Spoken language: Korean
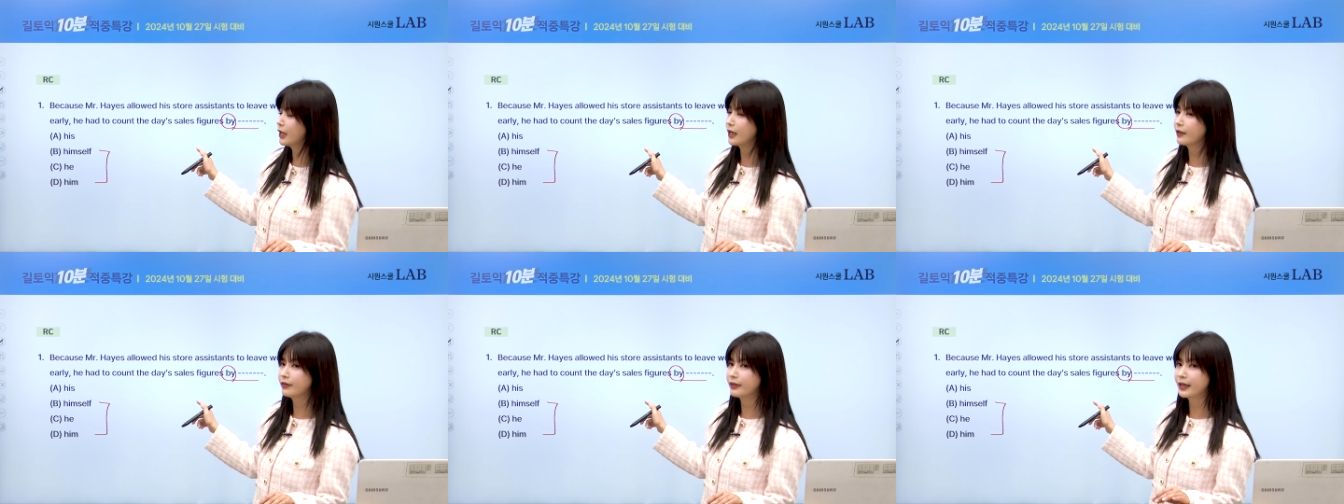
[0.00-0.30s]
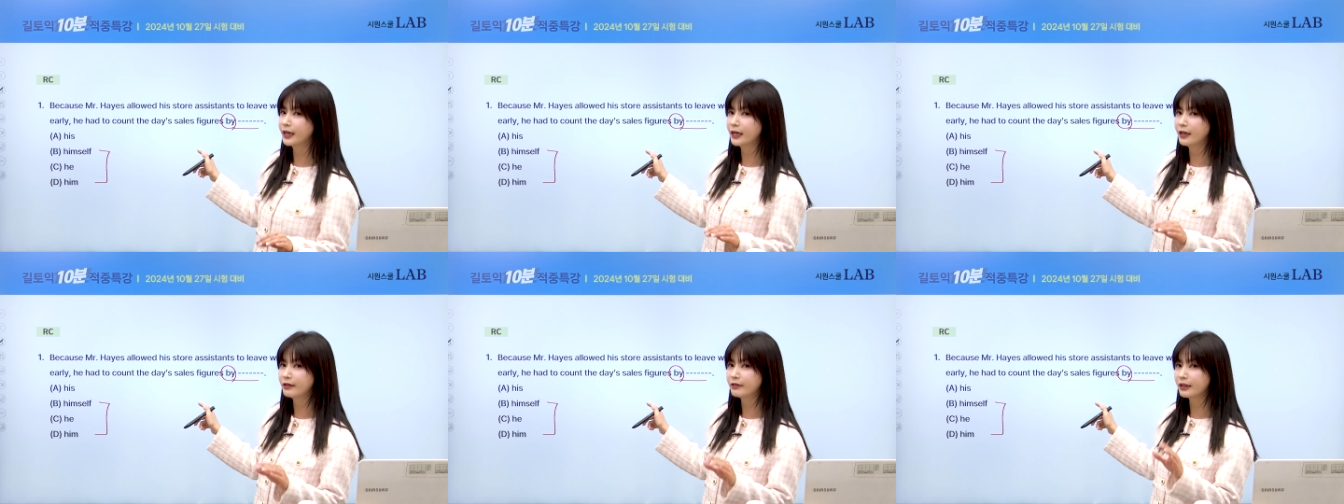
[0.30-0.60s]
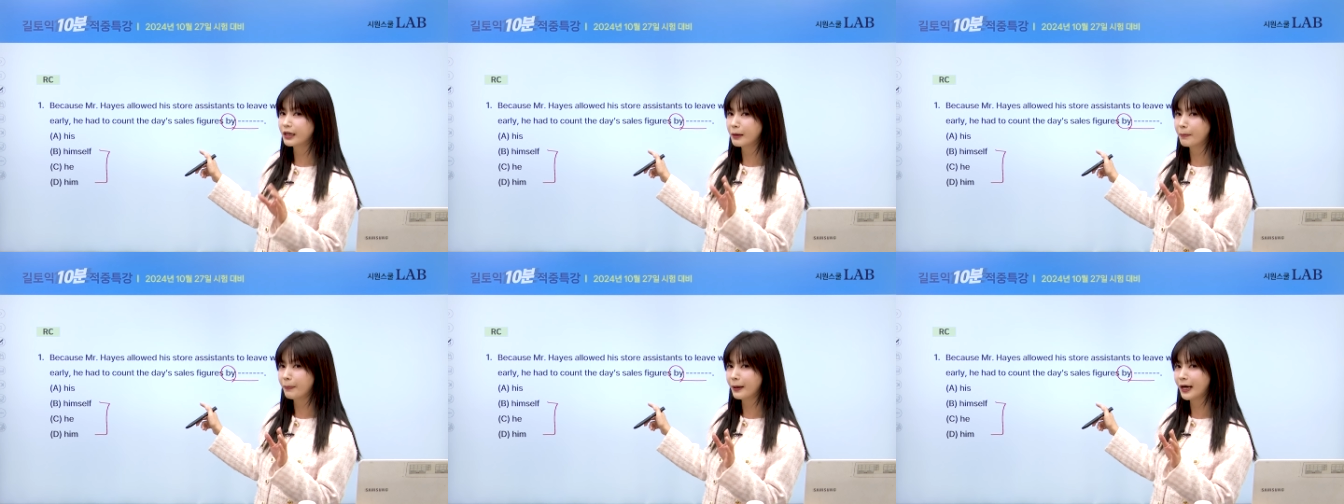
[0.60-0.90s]
한다 할
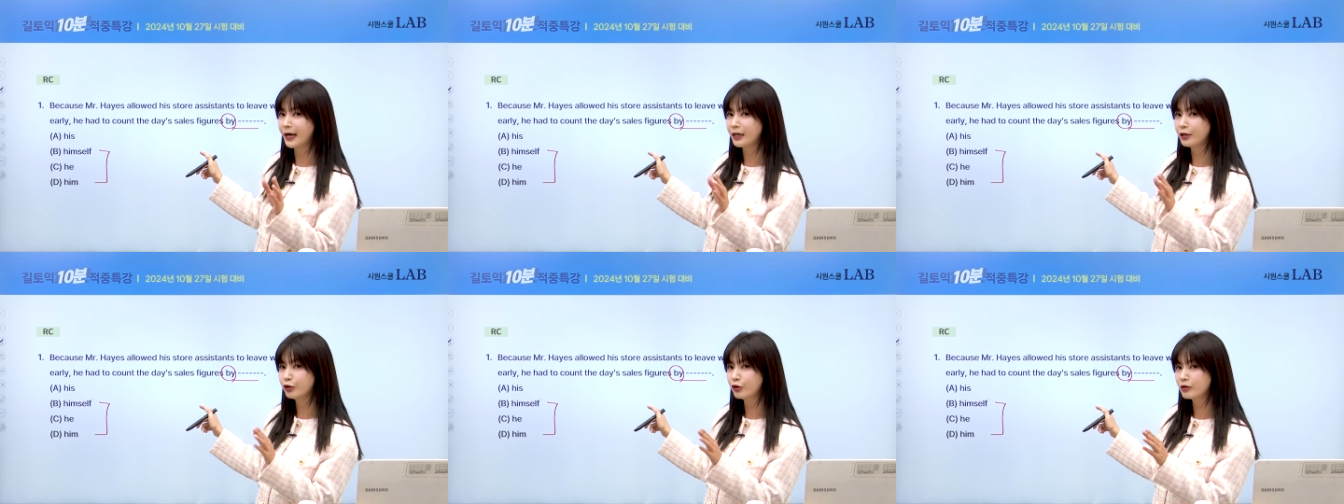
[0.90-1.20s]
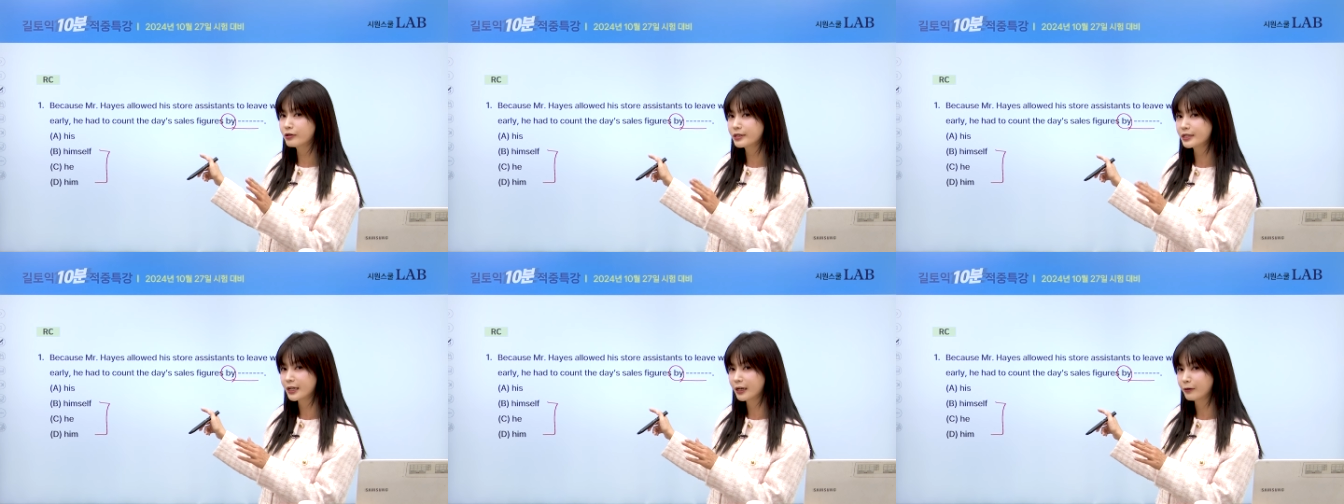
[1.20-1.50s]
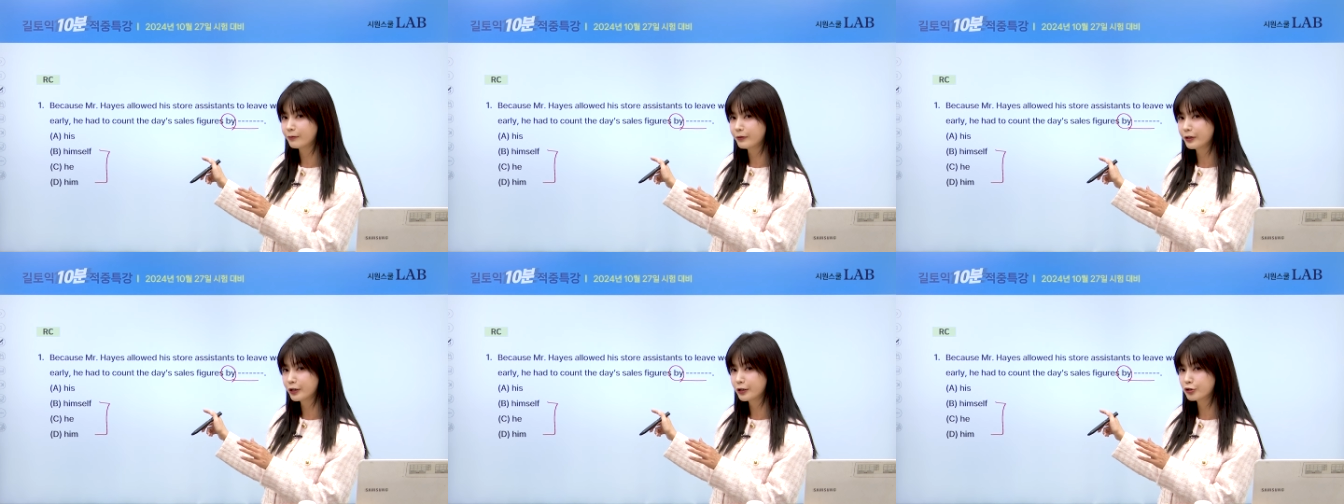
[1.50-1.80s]
때 by
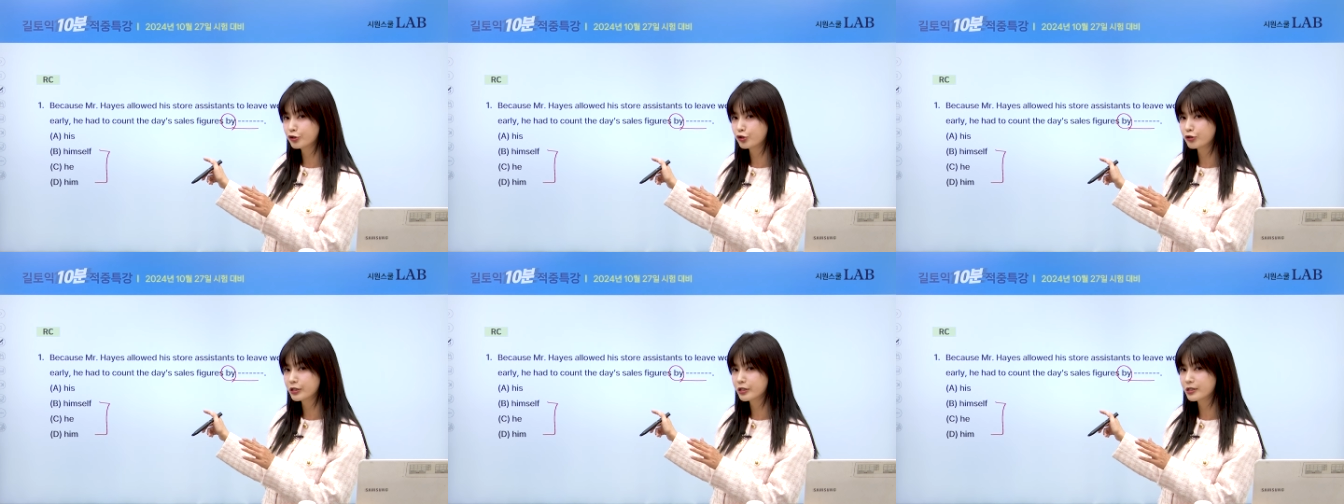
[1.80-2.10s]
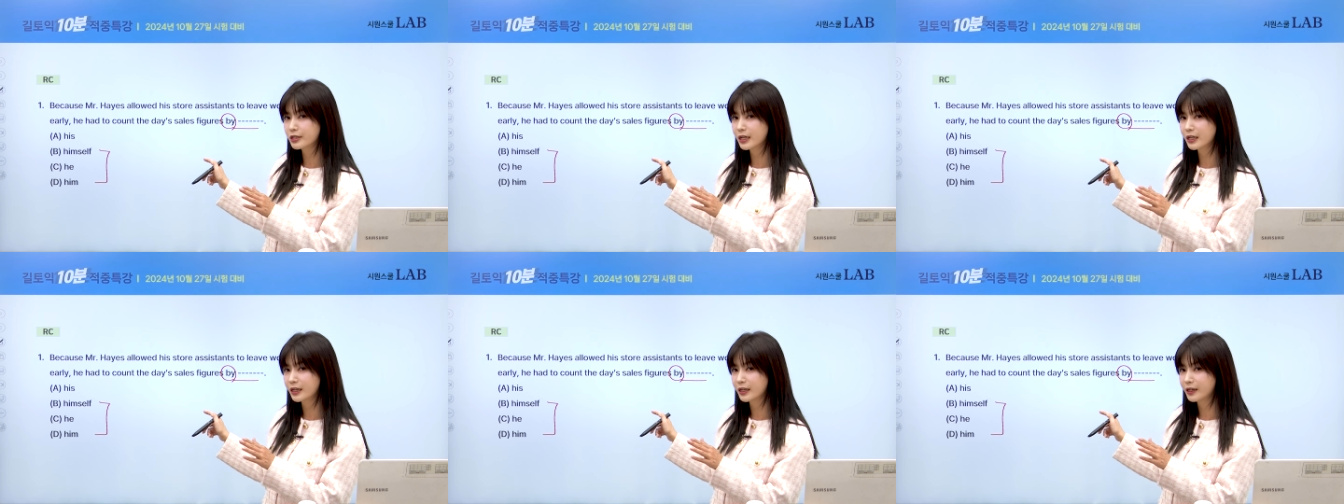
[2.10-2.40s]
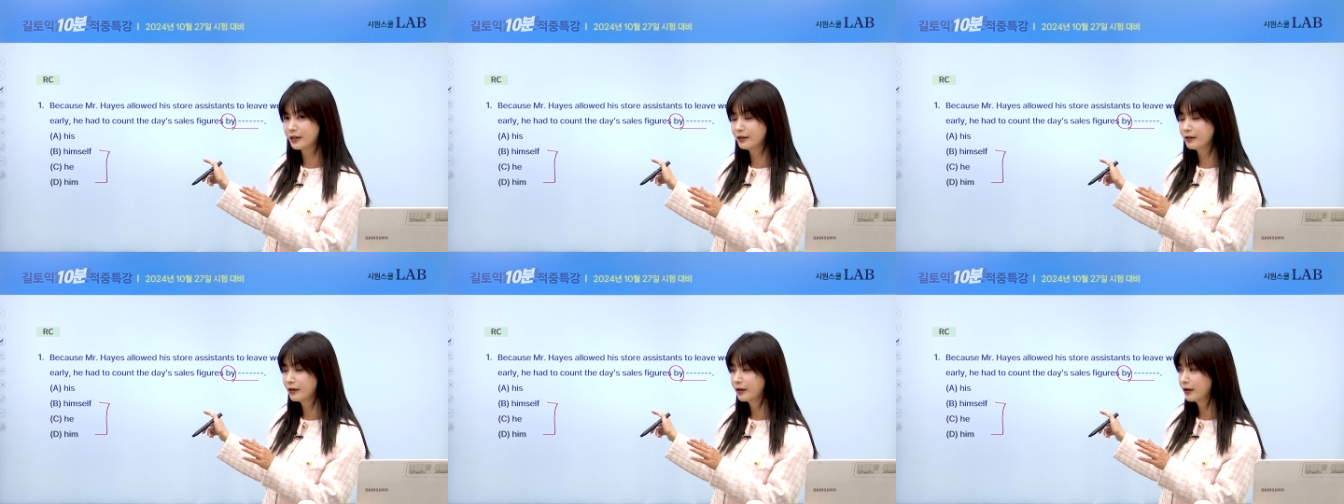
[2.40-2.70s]
yourself 이런 줄
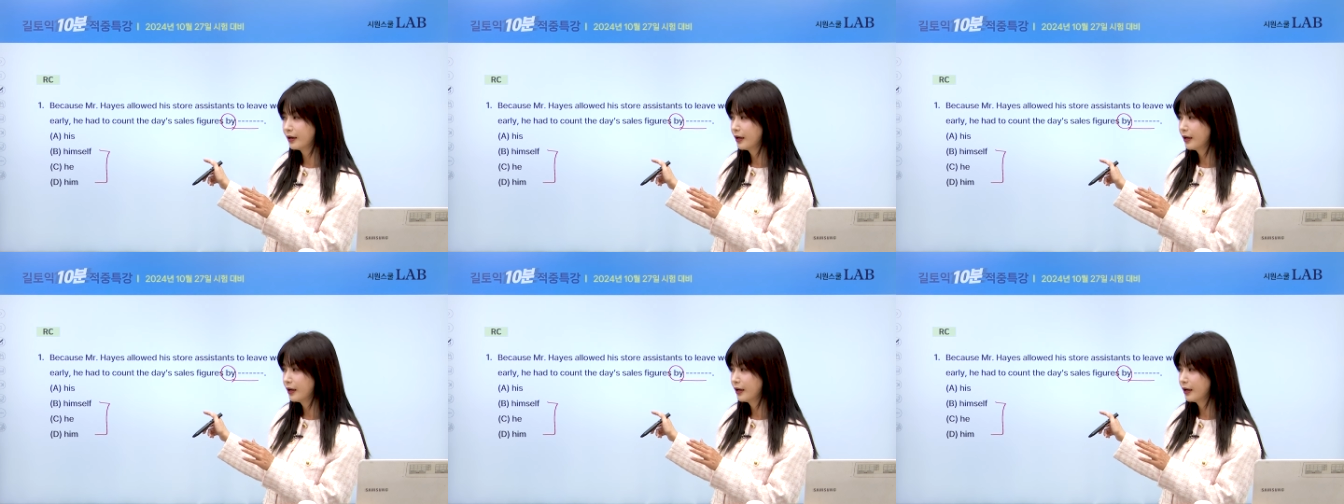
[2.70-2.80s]
쓰잖아요.